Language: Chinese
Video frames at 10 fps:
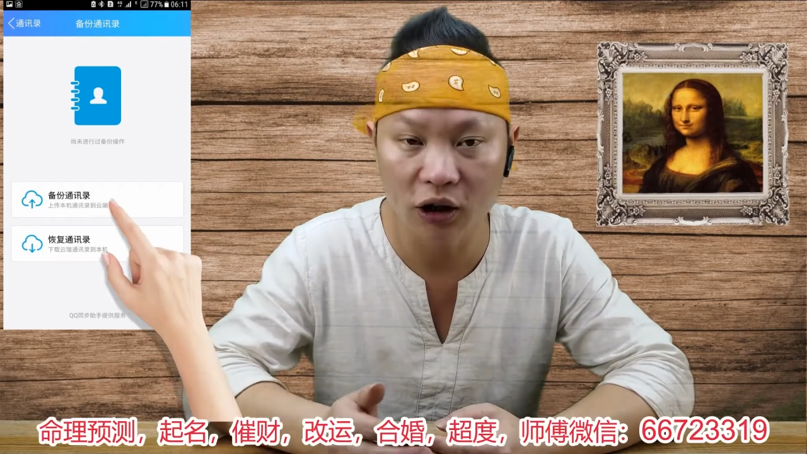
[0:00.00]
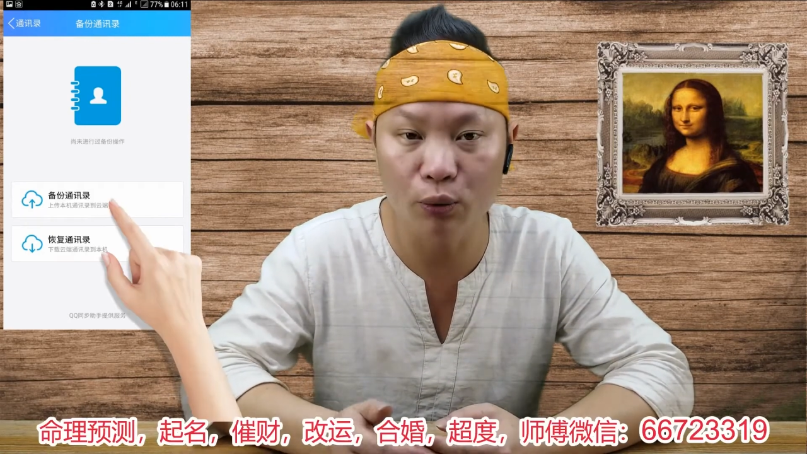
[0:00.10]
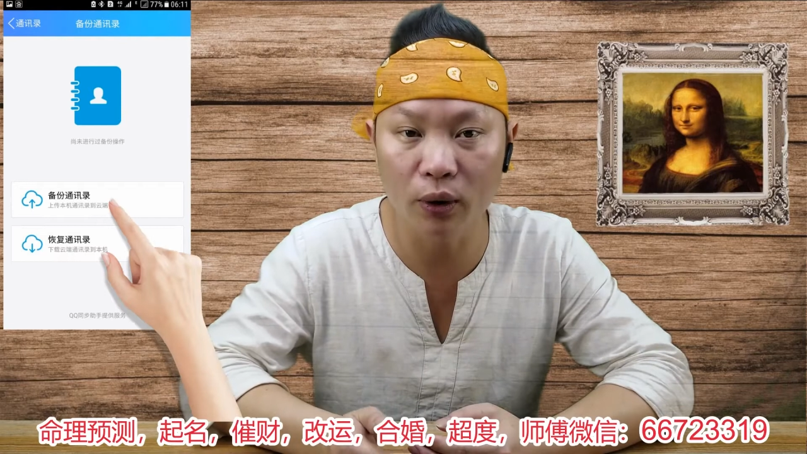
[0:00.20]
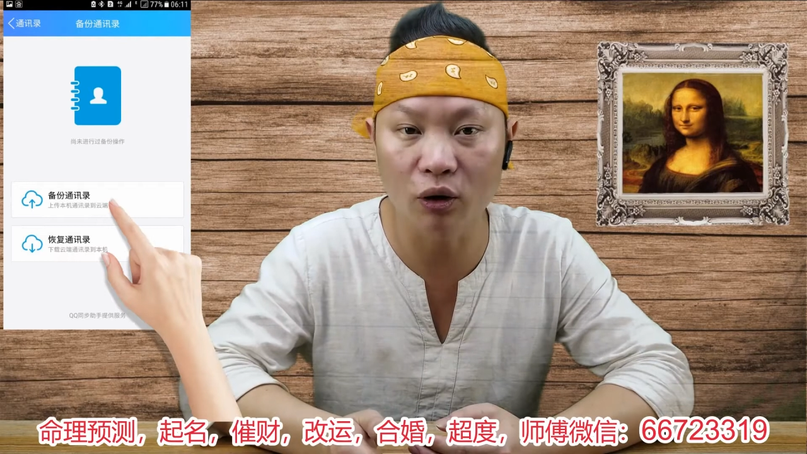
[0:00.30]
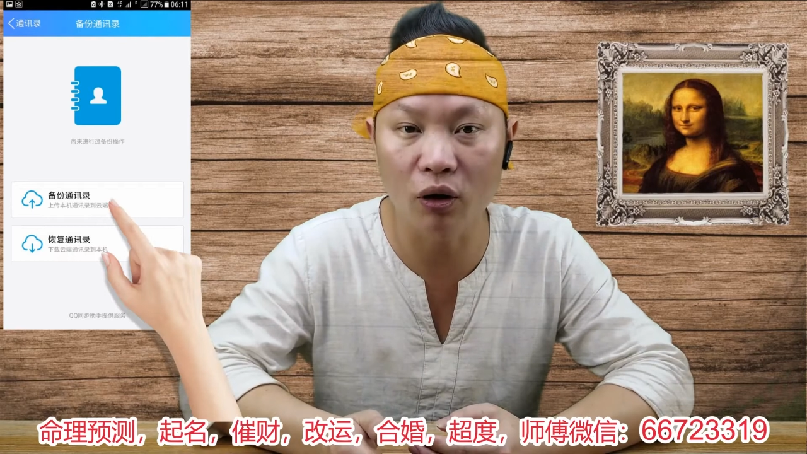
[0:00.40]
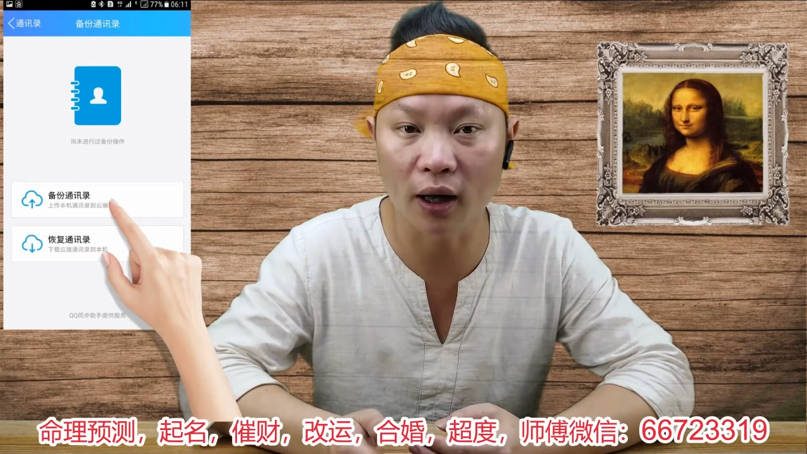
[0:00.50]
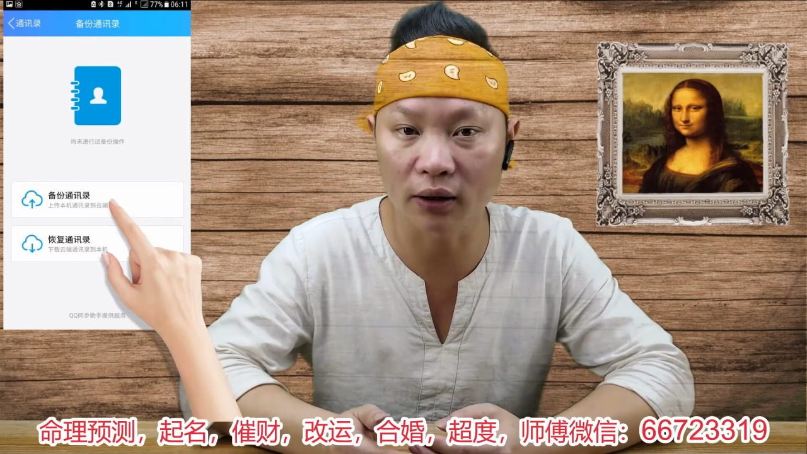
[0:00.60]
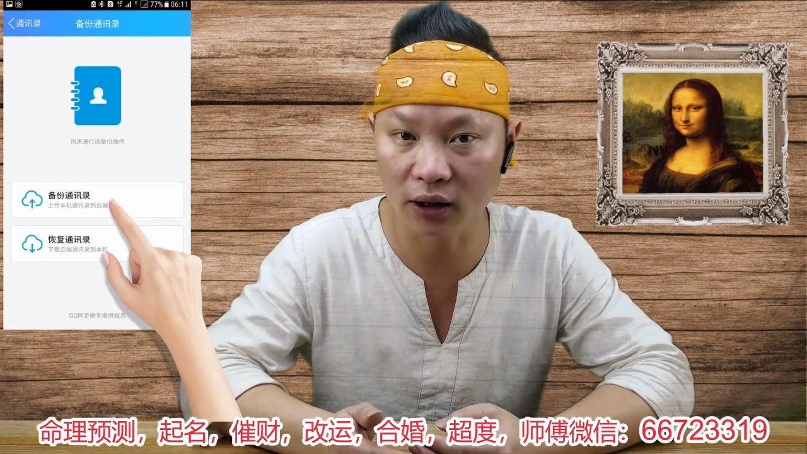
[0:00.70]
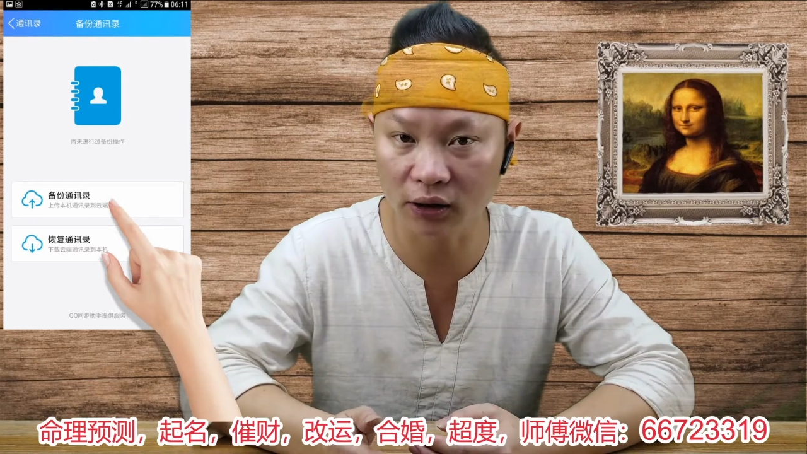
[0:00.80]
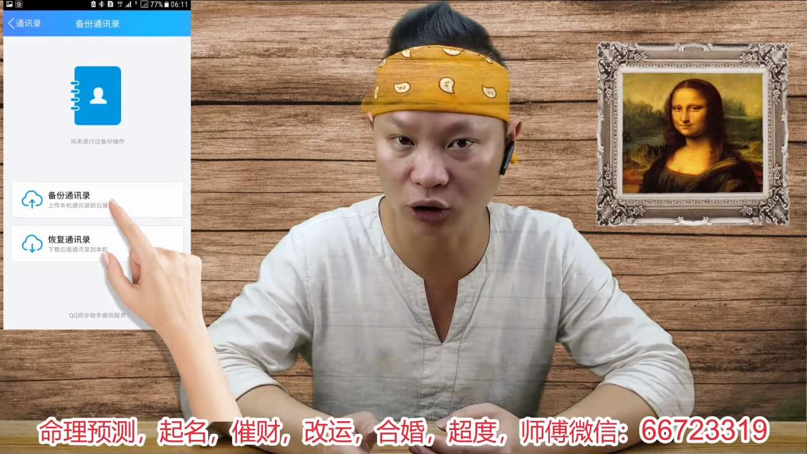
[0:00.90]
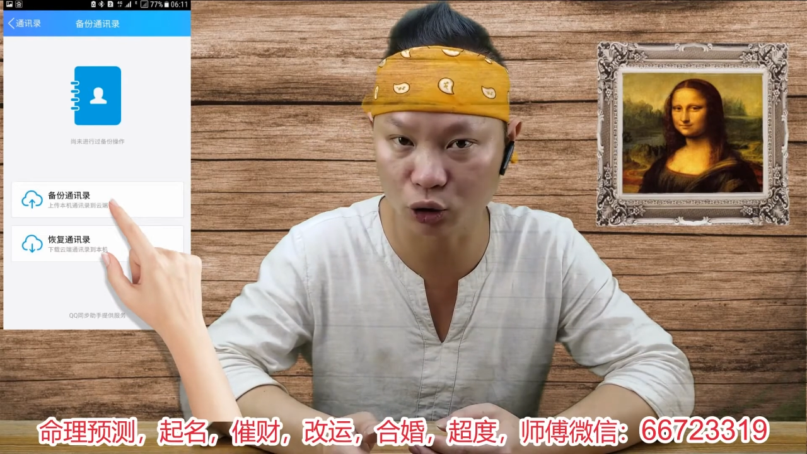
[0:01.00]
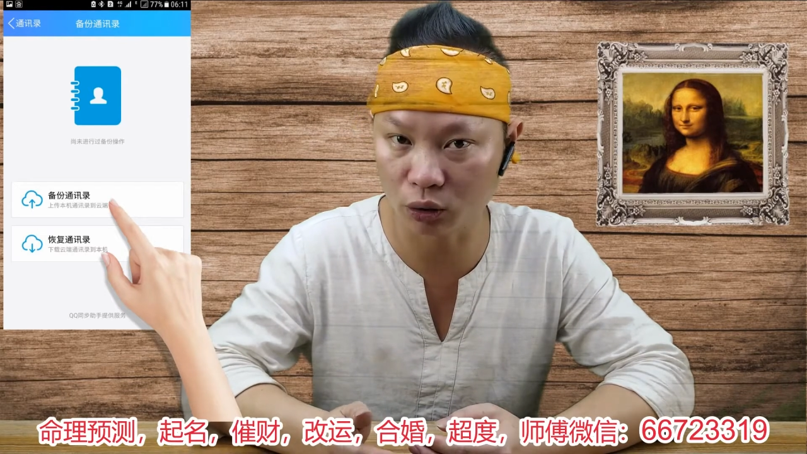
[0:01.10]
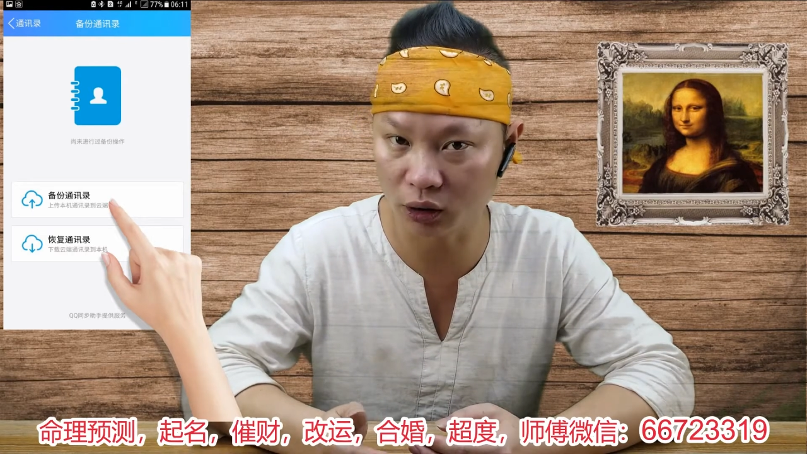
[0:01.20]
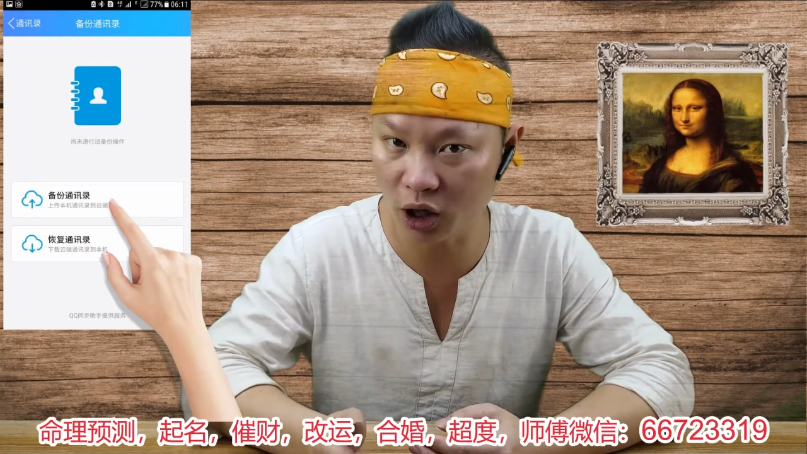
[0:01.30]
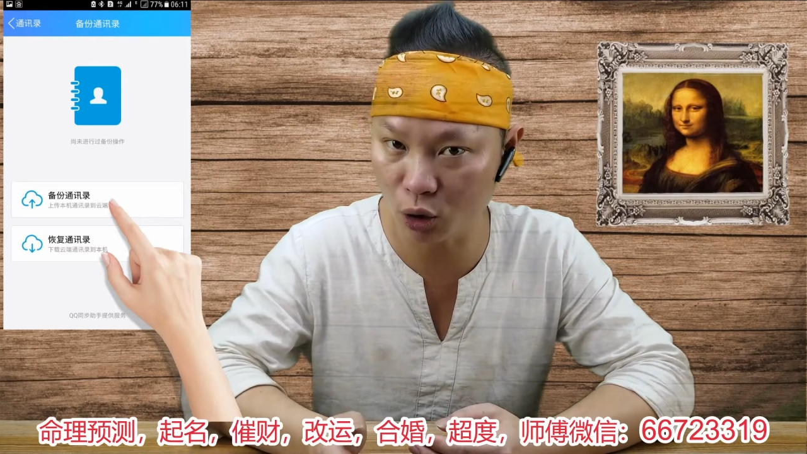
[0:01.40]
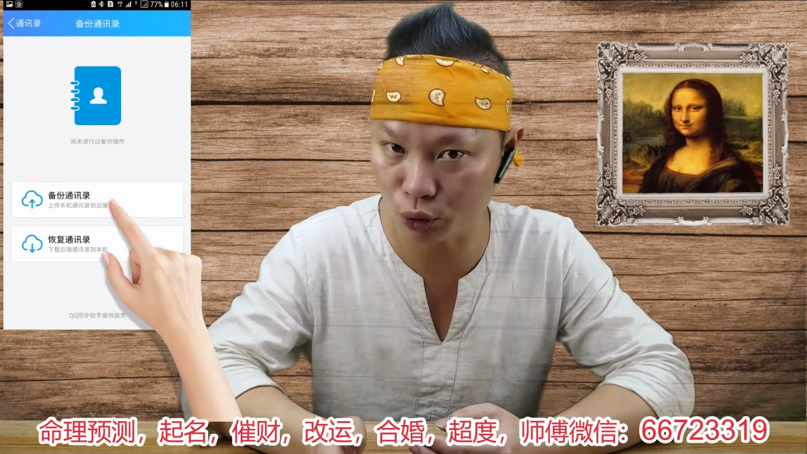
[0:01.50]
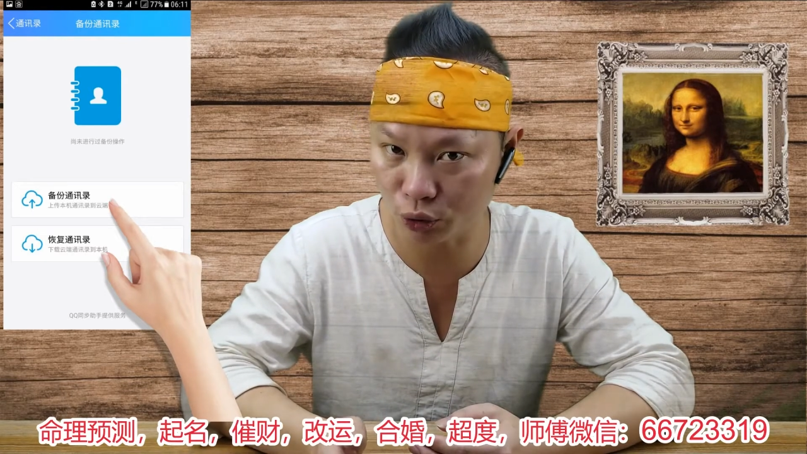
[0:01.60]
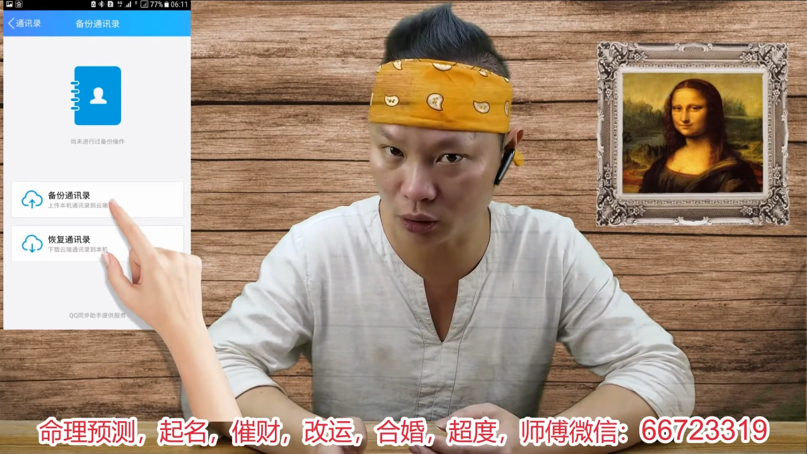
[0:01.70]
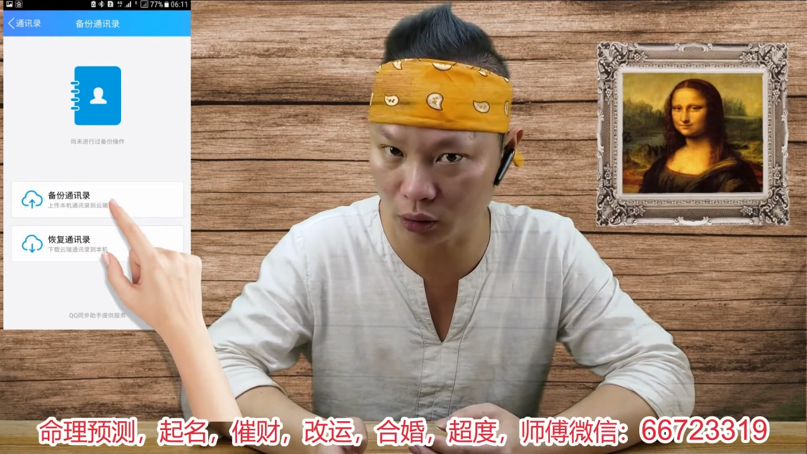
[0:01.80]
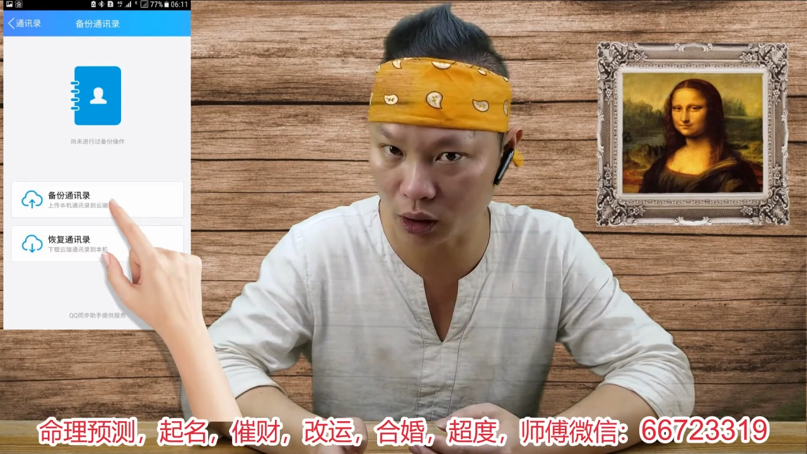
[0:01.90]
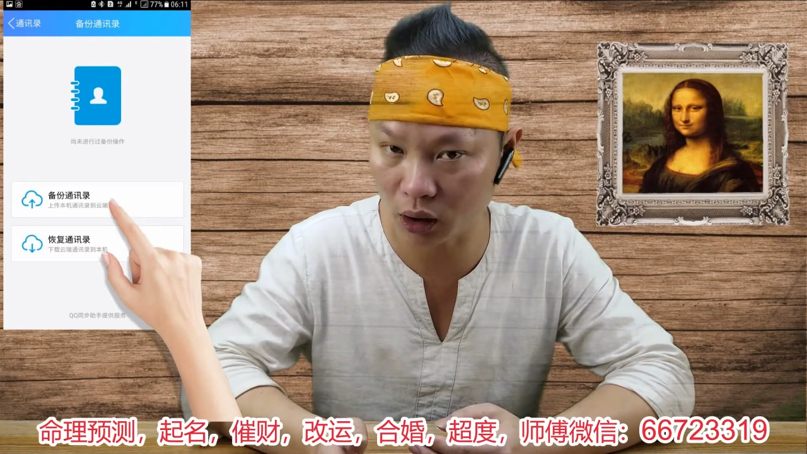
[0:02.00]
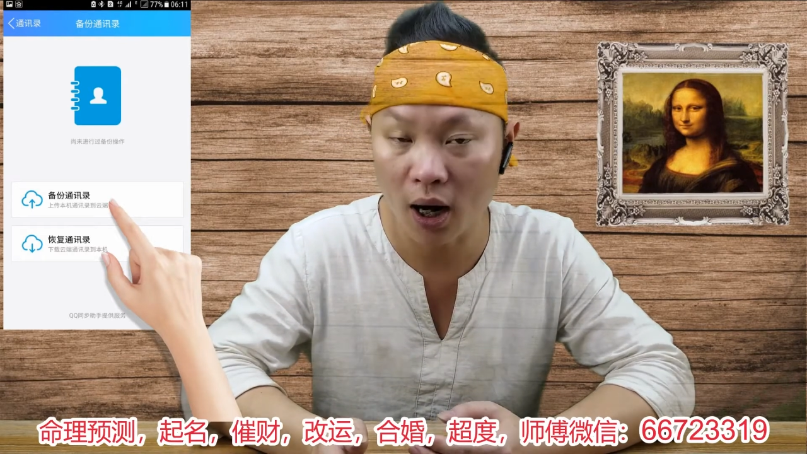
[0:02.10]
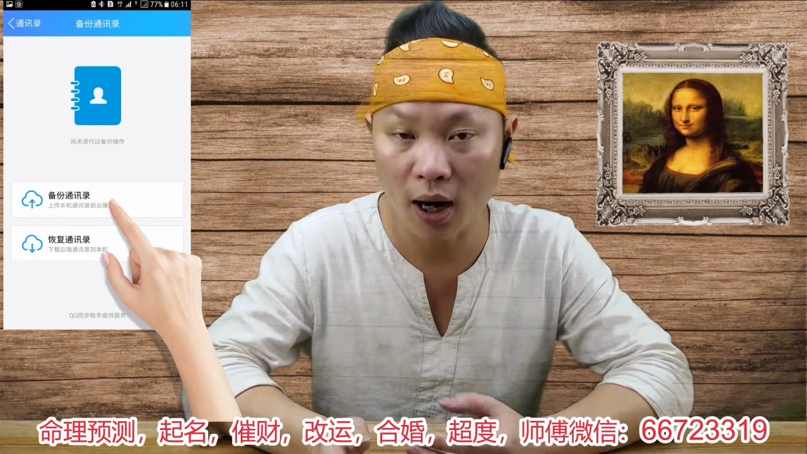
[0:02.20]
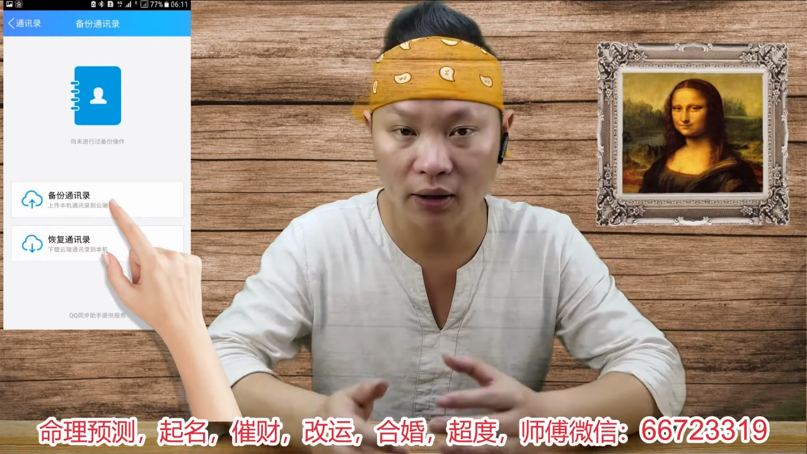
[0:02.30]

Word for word: 因为的话，他是做业务员的，